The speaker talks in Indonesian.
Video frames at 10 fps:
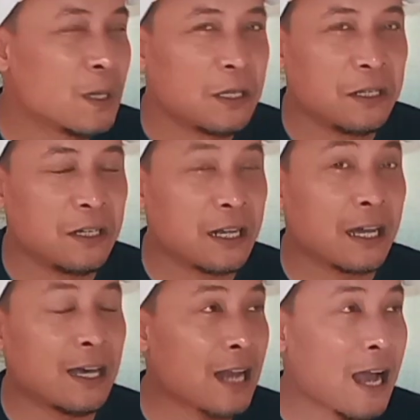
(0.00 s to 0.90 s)

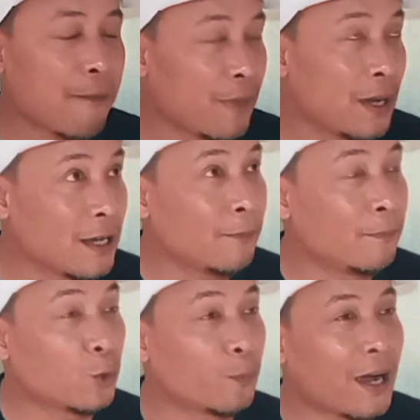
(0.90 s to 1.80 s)
Negara apa yang
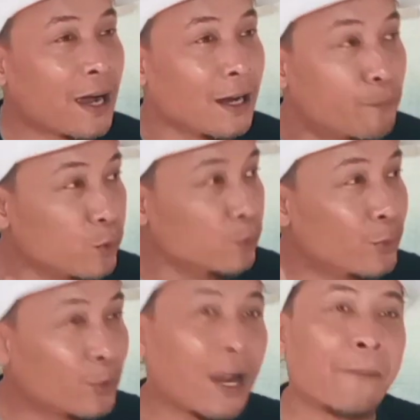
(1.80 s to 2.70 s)
merupakan
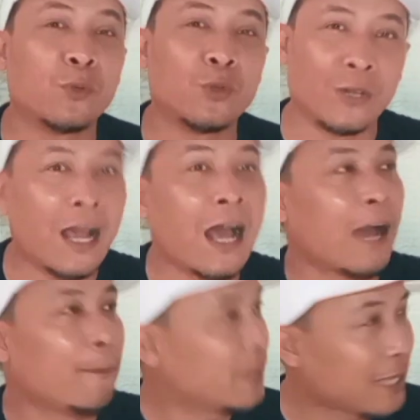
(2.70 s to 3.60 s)
bumbu dapur?
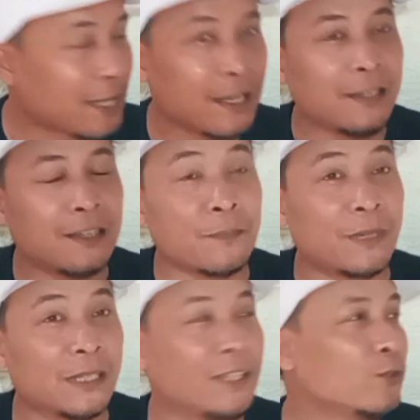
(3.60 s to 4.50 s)
Dah, pertanyaannya
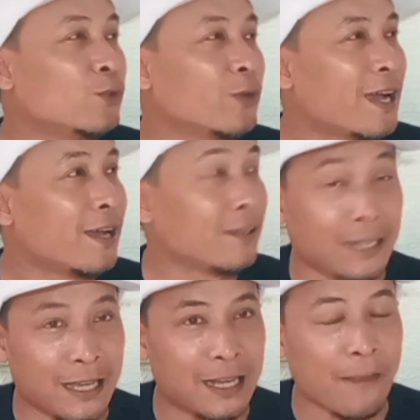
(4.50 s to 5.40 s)
seperti itu ya.
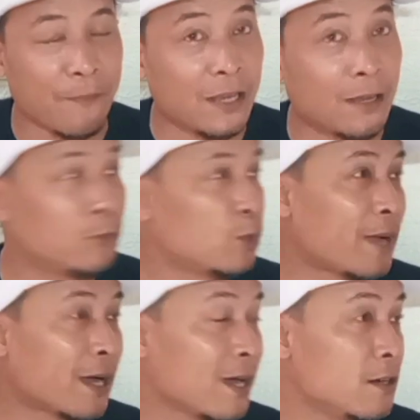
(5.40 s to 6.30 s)
Negara apa yang
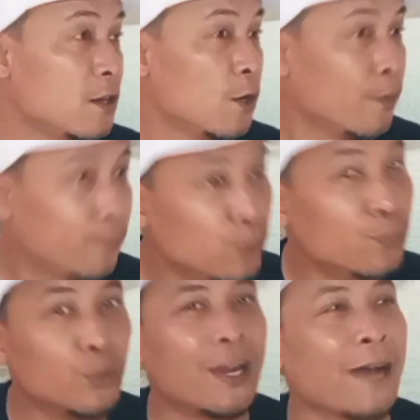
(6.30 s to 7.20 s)
merupakan
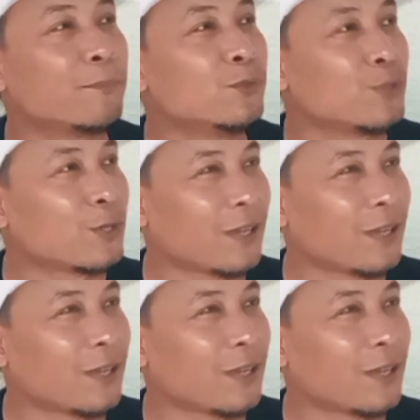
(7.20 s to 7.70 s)
bumbu dapur?